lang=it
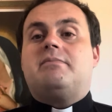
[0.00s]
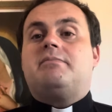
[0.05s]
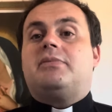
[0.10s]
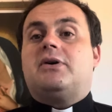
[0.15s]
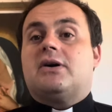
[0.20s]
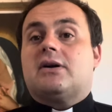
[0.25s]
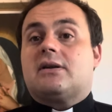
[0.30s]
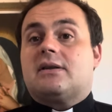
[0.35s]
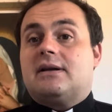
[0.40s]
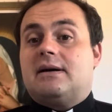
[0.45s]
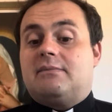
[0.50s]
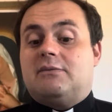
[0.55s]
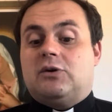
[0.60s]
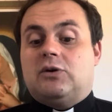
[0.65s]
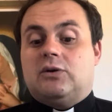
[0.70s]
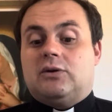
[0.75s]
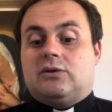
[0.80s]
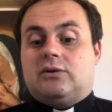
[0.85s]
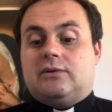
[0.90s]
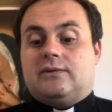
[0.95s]
porta
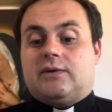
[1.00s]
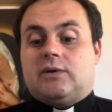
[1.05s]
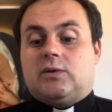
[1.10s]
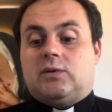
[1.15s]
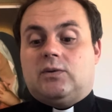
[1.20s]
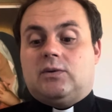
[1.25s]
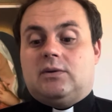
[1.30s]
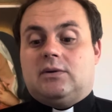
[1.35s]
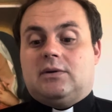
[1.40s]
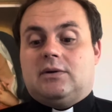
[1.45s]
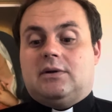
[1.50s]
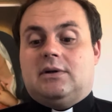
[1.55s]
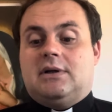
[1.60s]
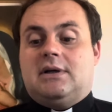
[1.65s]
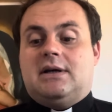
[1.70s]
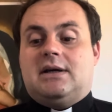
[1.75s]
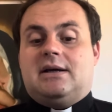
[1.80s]
molto frutto,